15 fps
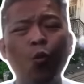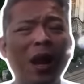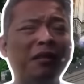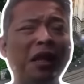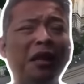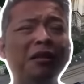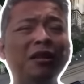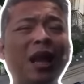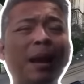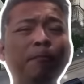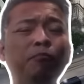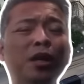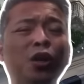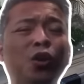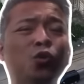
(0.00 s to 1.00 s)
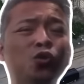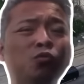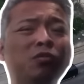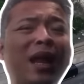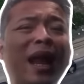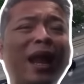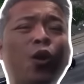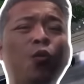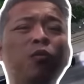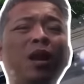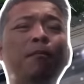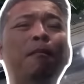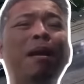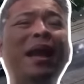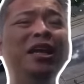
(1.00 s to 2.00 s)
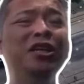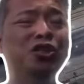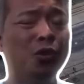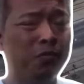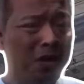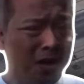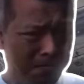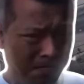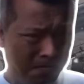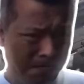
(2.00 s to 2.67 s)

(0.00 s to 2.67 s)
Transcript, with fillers: điểm thấp nhất của chúng ta cũng là 70 đó